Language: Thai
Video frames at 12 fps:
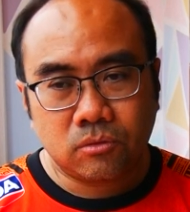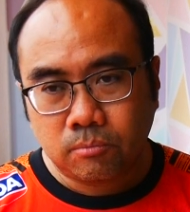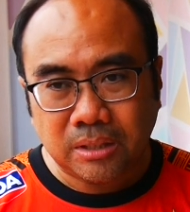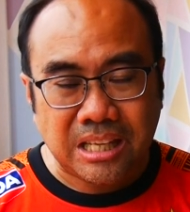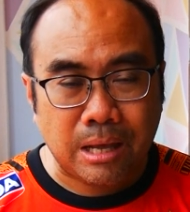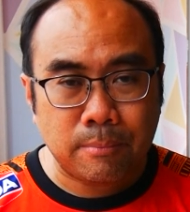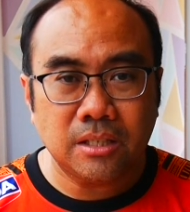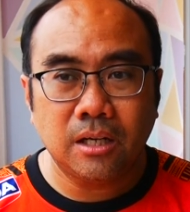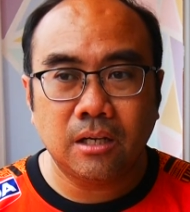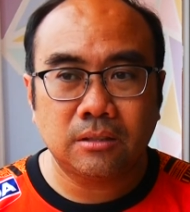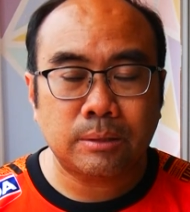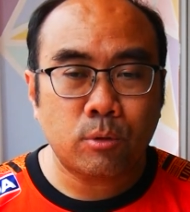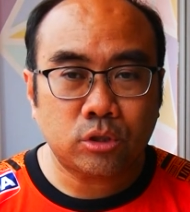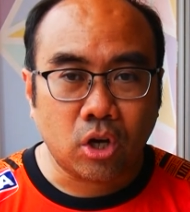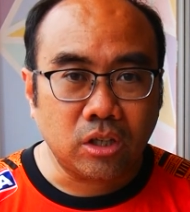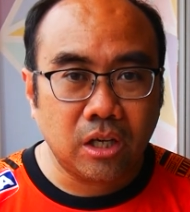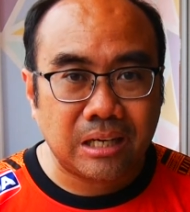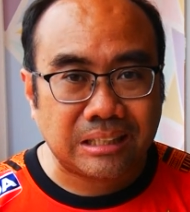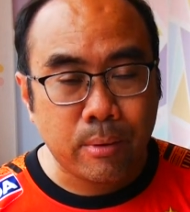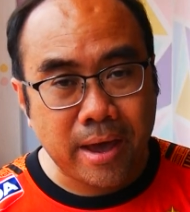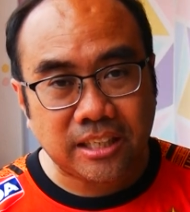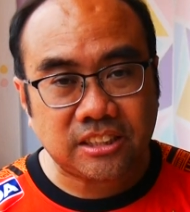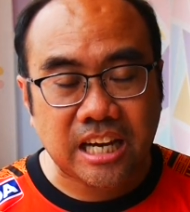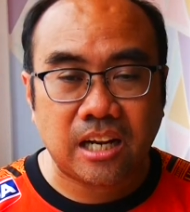ประทีมอื่นสโมสรออื่นในทวีป
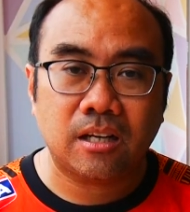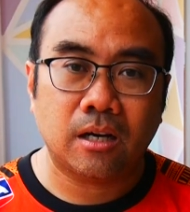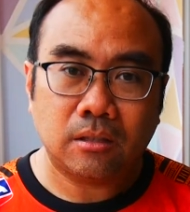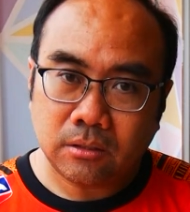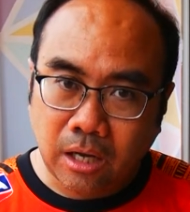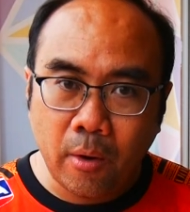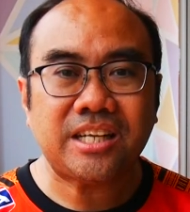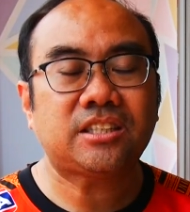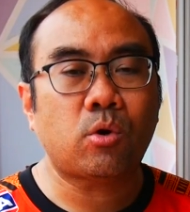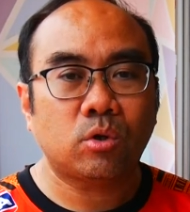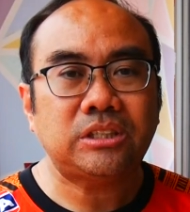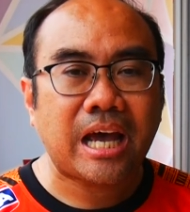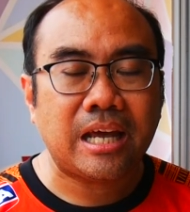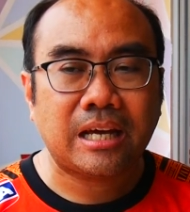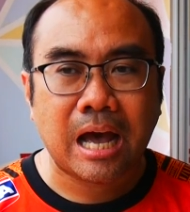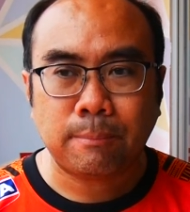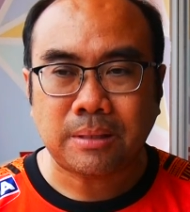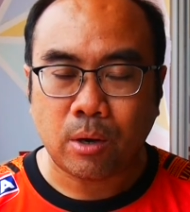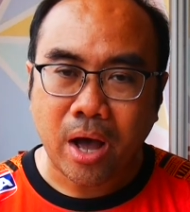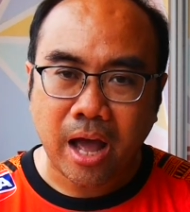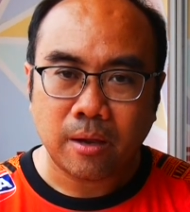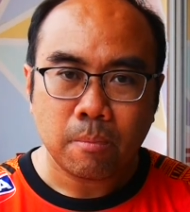เอเชียเลยเหรอเขาอาจจะสนใจครับแต่ว่า